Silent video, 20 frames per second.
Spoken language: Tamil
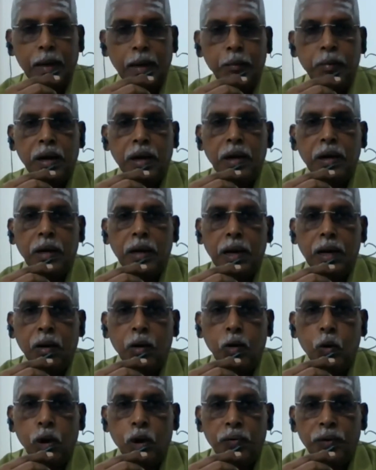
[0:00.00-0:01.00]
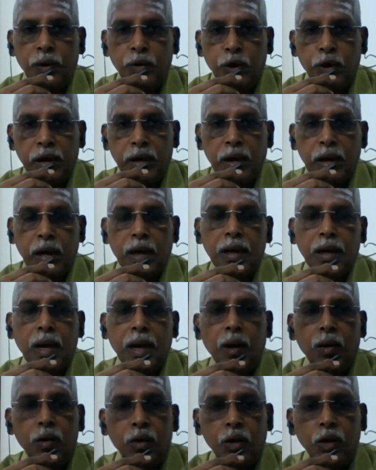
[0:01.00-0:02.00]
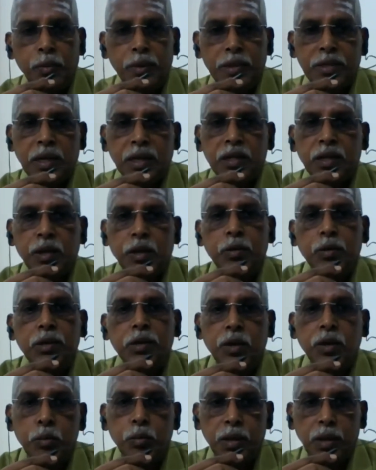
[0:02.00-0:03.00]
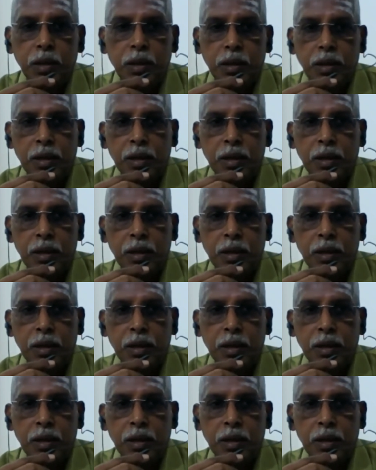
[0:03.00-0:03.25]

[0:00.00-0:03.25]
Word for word: நண்பர்கள் அவங்க ஒய்ஃபாக கூட இருக்கலாம் அவங்க விமர்சனத்தையும் வந்து ரொம்ப